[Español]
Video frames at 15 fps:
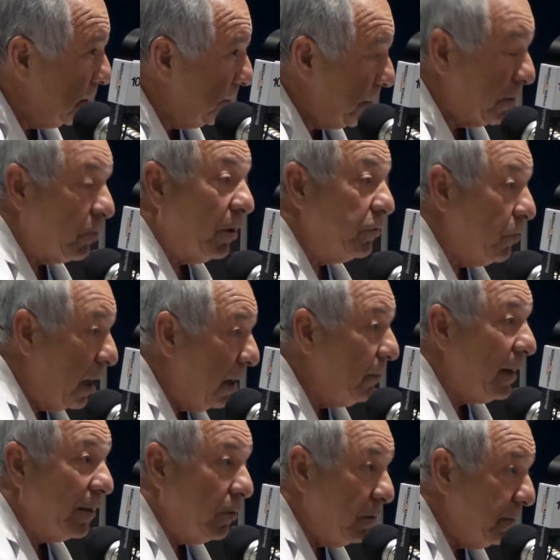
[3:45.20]
Pero cuando has
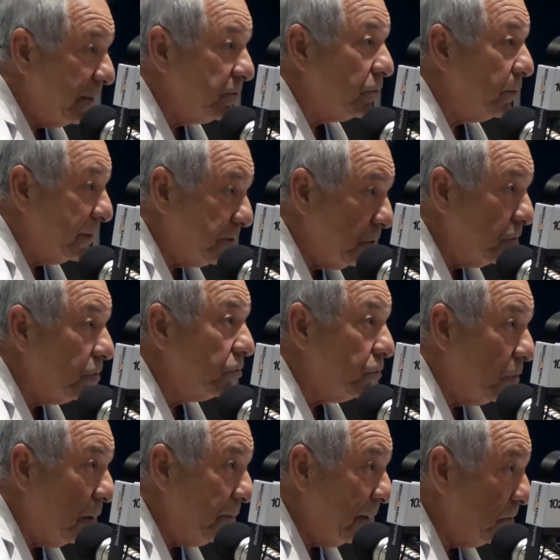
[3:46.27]
hablado de masturbación con
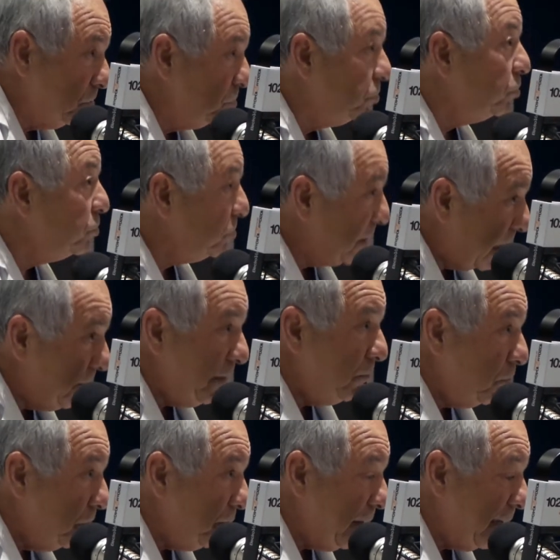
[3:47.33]
tus amigos, tú sabes
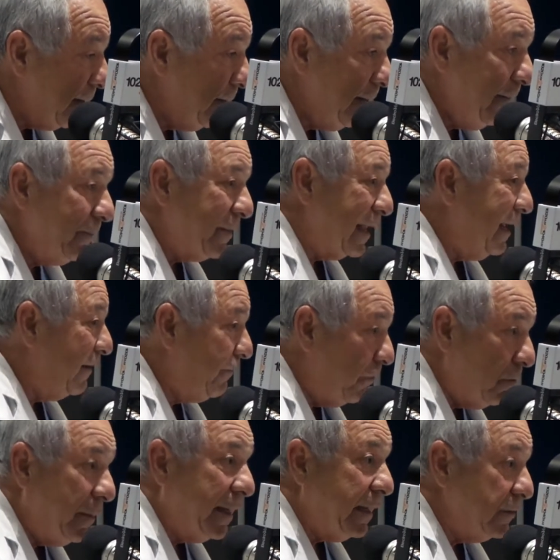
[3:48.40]
muy bien que la
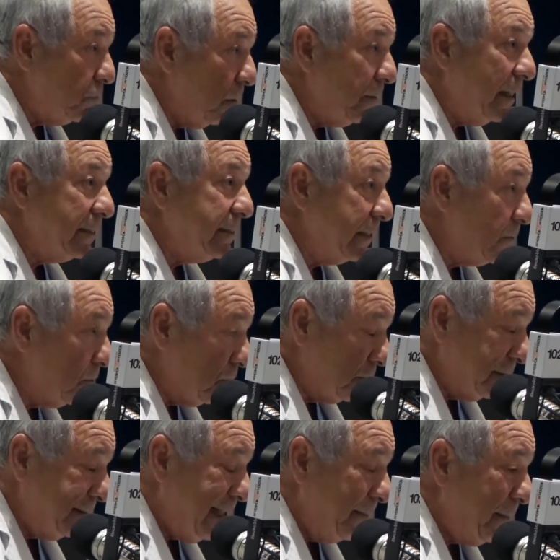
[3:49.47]
forma en que tú hablaste
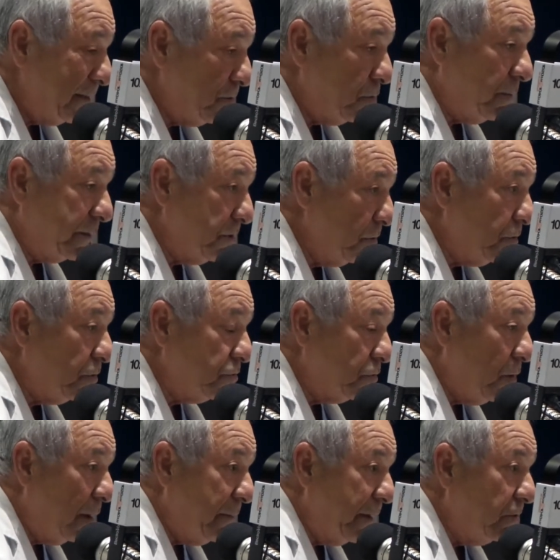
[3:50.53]
de masturbación con
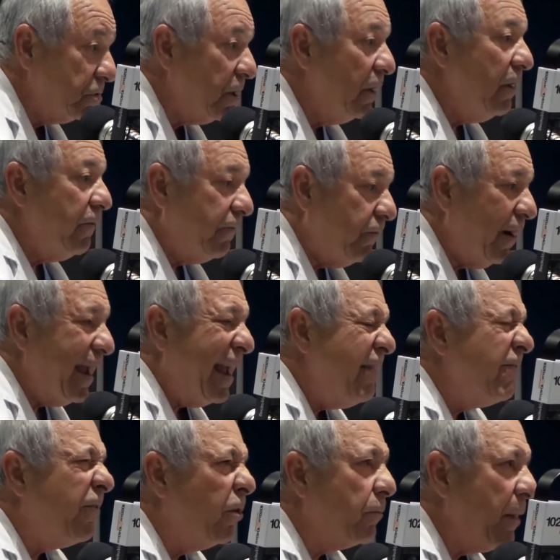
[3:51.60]
tus amigos fue
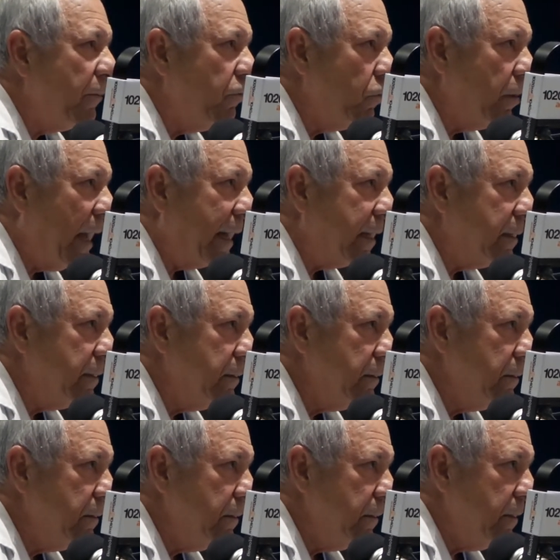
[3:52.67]
en forma vulgar.
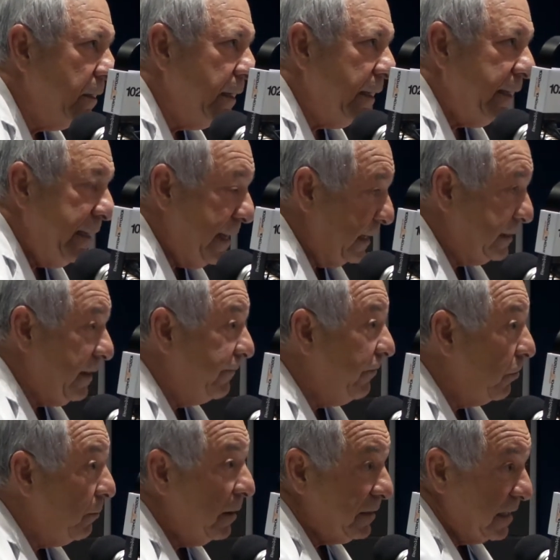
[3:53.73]
Y en esa
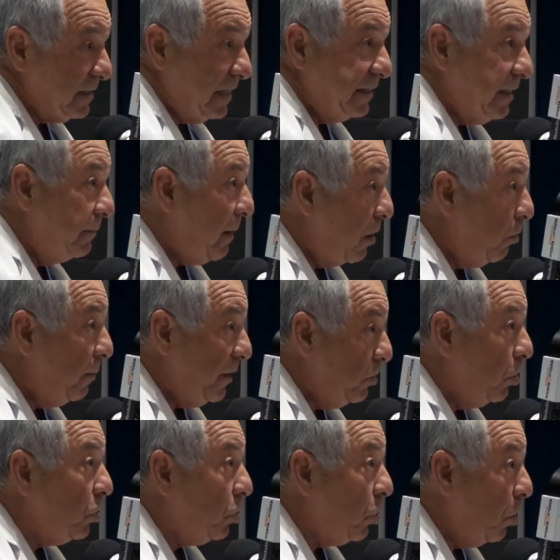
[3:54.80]
forma te sientes más o
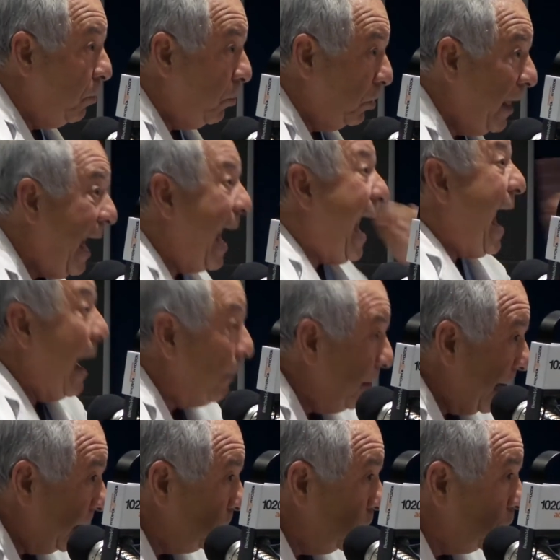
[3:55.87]
menos cómoda
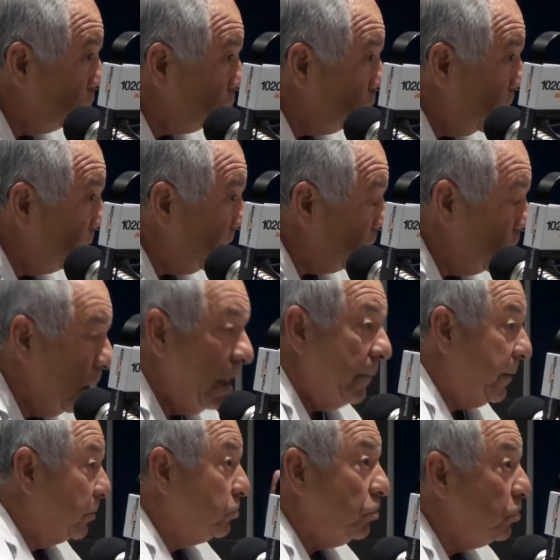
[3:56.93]
hablando con tus amigos.
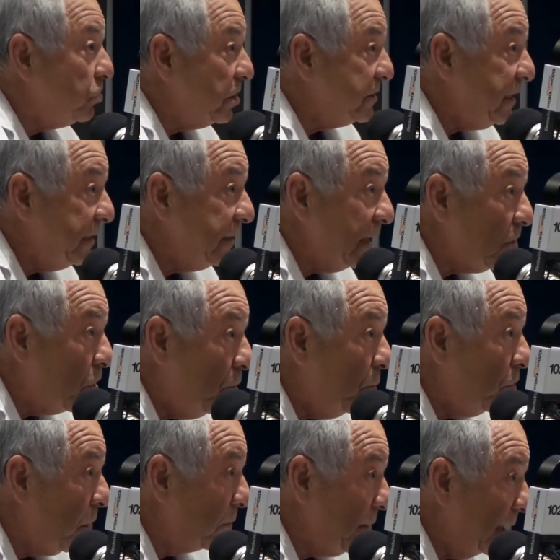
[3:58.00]
Pero tú no te sientes
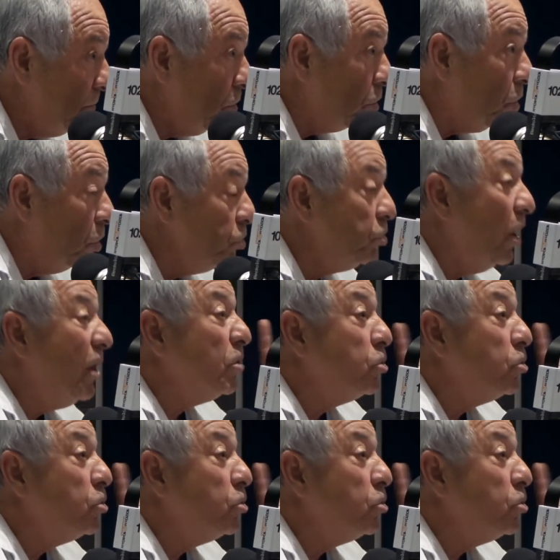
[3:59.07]
cómodo hablando con